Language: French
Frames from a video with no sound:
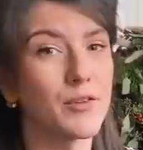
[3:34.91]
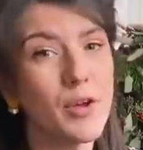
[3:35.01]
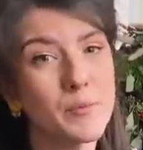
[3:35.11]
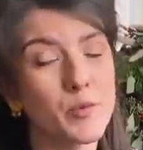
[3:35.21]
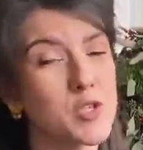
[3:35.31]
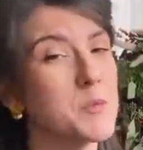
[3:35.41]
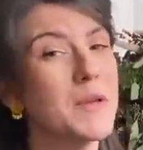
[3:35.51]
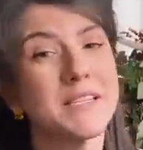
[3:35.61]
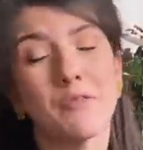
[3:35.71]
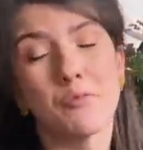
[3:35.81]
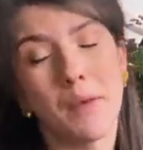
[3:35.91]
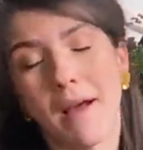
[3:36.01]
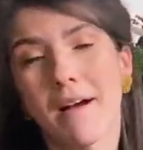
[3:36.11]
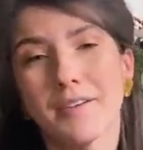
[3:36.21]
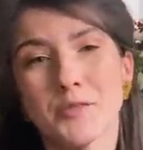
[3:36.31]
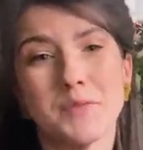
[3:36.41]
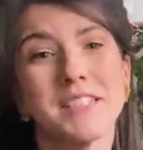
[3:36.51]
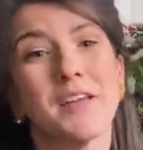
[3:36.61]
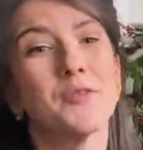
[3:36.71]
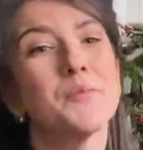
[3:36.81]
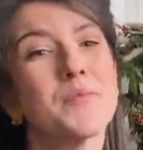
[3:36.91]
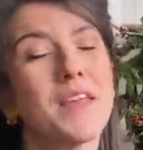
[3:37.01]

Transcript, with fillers: Donc j'espère que ça vous plaira, ce petit cadeau.